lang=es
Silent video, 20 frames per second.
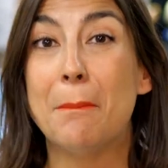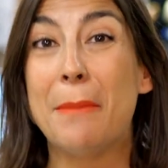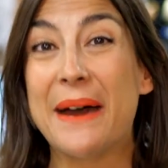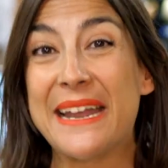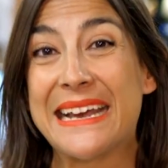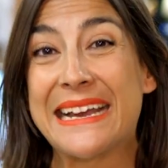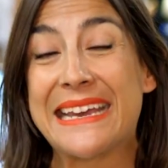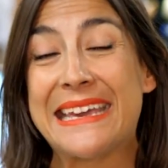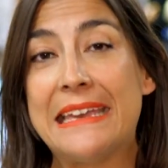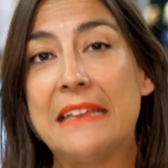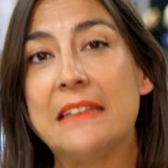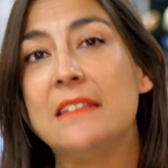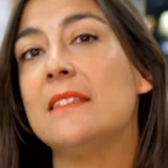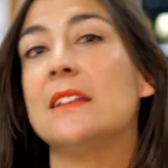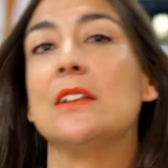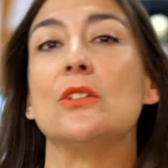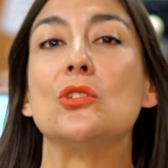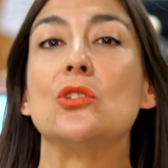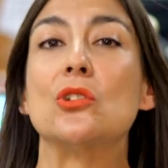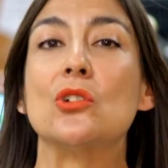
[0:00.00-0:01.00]
para que
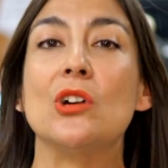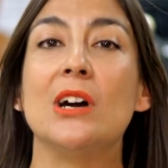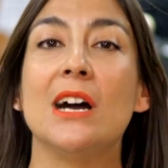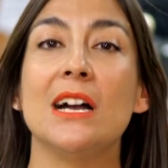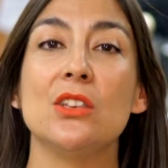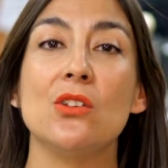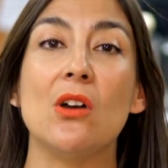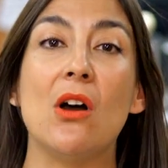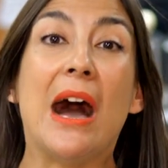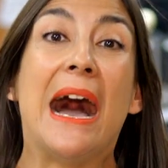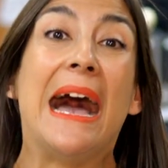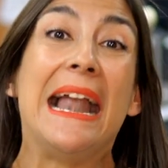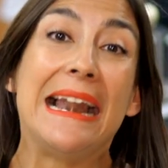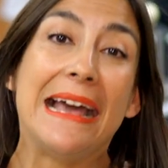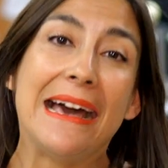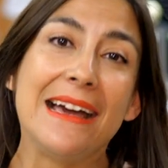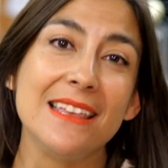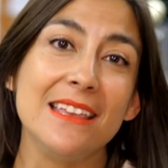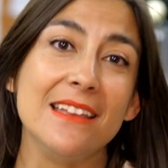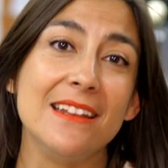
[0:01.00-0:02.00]
entre otro gallo al
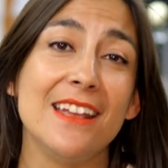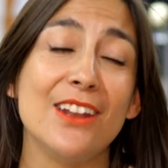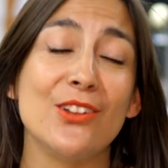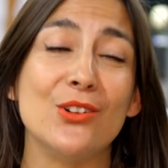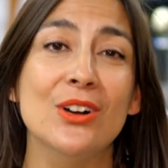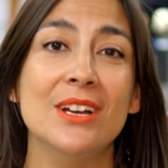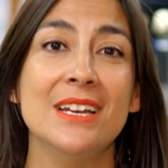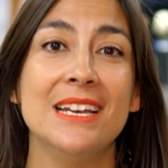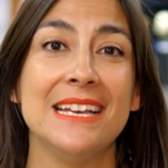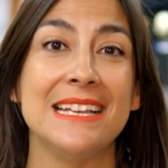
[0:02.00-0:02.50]
gallinero